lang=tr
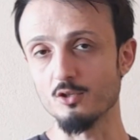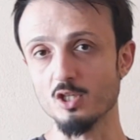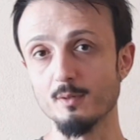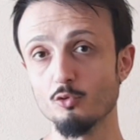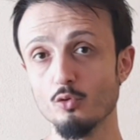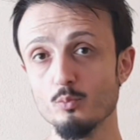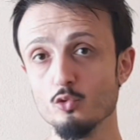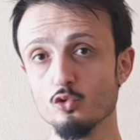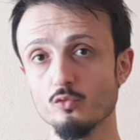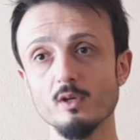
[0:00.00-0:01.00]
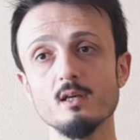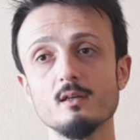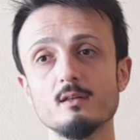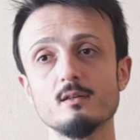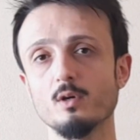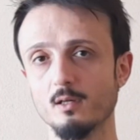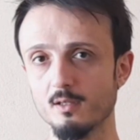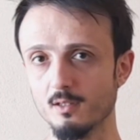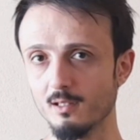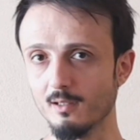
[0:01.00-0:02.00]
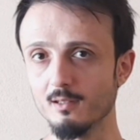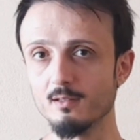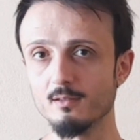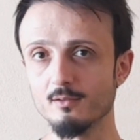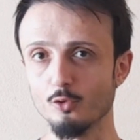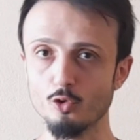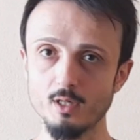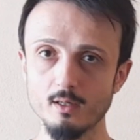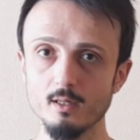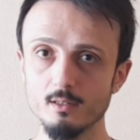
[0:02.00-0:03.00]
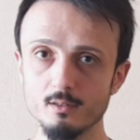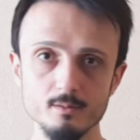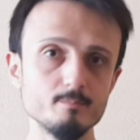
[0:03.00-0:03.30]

yaşama dönmüş ve farkındalıklı olarak kalın.